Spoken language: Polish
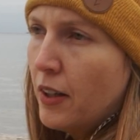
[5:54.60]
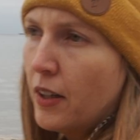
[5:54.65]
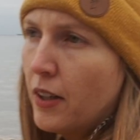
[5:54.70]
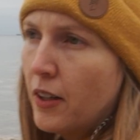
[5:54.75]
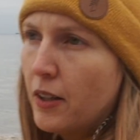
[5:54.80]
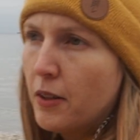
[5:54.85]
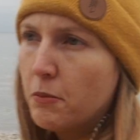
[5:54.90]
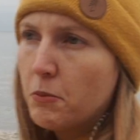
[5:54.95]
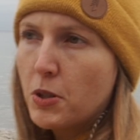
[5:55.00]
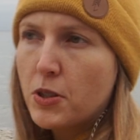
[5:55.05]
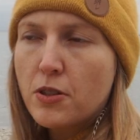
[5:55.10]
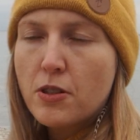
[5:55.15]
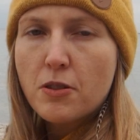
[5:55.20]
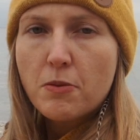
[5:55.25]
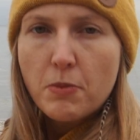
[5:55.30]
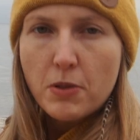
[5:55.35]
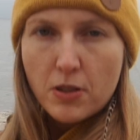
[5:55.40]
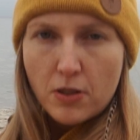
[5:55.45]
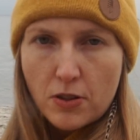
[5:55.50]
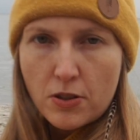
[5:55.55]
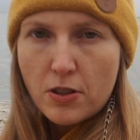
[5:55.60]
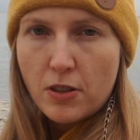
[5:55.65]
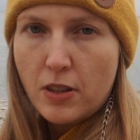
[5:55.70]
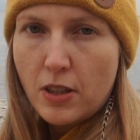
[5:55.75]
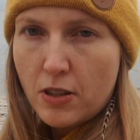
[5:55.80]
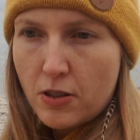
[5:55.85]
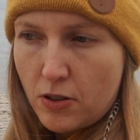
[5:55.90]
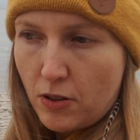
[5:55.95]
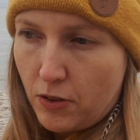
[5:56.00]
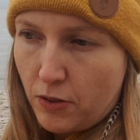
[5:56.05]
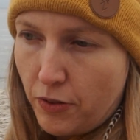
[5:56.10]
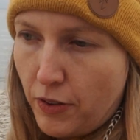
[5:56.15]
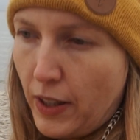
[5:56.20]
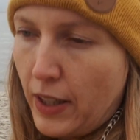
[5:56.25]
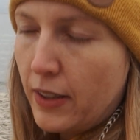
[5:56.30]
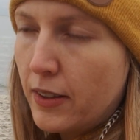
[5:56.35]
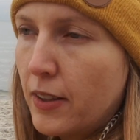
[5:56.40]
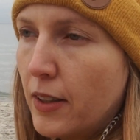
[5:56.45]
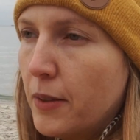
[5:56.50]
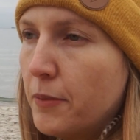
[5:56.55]
E, możesz mieć oczy też
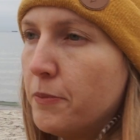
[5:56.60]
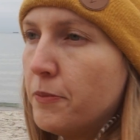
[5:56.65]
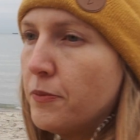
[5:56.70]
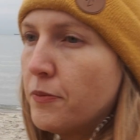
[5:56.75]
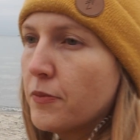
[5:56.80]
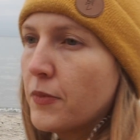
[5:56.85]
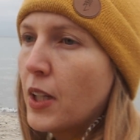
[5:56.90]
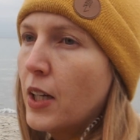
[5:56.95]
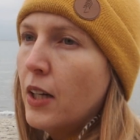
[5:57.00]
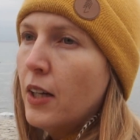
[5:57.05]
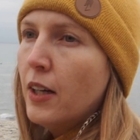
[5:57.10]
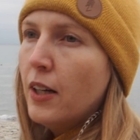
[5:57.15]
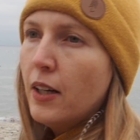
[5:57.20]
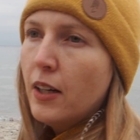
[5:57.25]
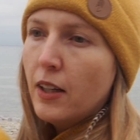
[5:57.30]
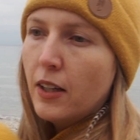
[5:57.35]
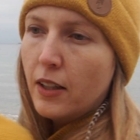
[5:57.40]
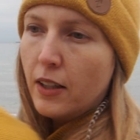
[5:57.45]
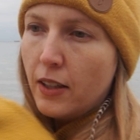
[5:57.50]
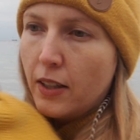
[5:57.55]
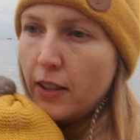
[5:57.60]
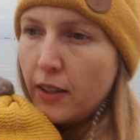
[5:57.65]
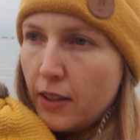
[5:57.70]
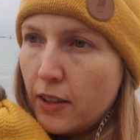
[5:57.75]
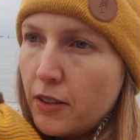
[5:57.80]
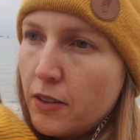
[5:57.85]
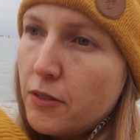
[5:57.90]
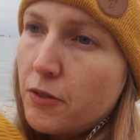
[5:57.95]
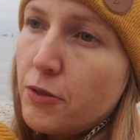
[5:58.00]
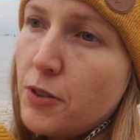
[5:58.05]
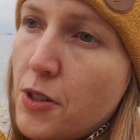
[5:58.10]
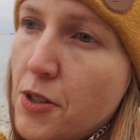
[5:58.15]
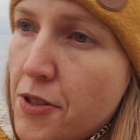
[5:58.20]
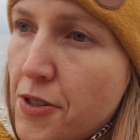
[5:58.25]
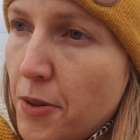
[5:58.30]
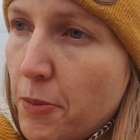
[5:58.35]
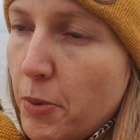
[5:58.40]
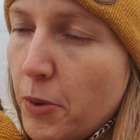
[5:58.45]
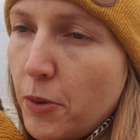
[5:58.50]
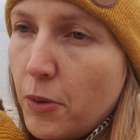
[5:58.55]
otwarte. E, włącz
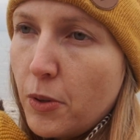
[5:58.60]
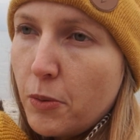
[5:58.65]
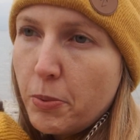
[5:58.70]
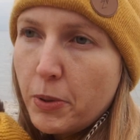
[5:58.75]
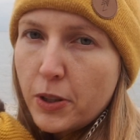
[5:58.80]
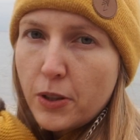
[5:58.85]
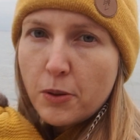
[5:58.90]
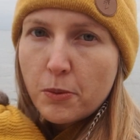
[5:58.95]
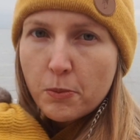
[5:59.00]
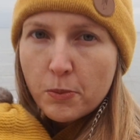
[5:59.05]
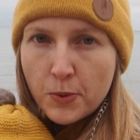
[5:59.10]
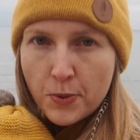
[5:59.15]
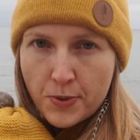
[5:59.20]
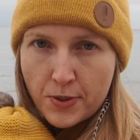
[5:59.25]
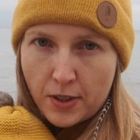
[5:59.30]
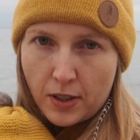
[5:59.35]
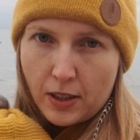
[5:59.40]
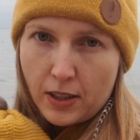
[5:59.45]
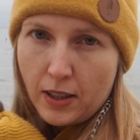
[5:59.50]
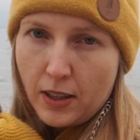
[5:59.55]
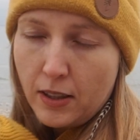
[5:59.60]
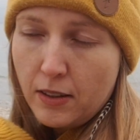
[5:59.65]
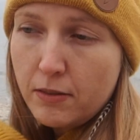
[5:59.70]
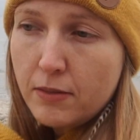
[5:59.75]
sobie ulubioną muzykę,